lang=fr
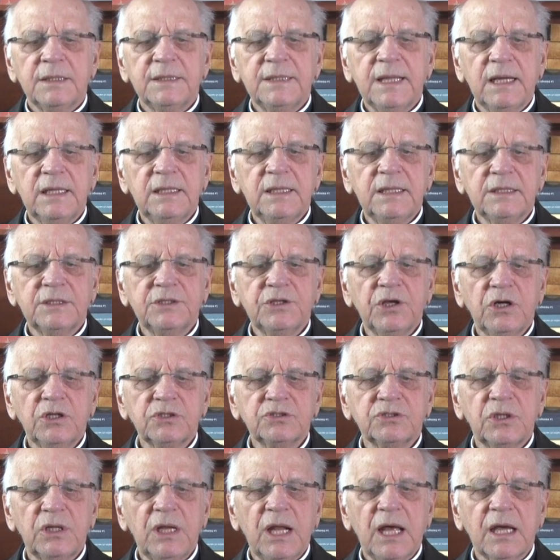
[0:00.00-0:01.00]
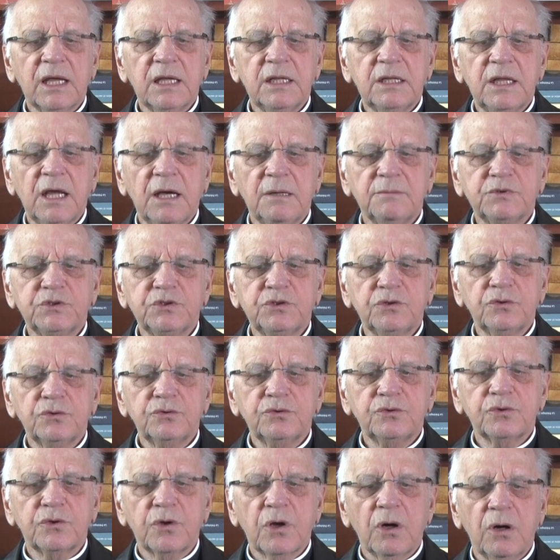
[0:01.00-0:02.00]
Dans l'état de la rédemption
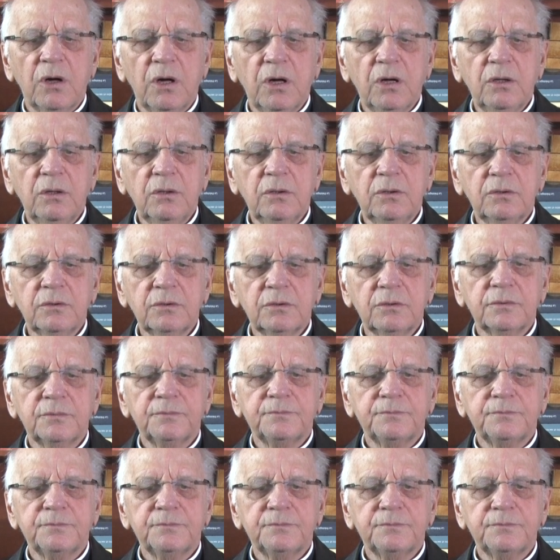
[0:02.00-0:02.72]
du corps,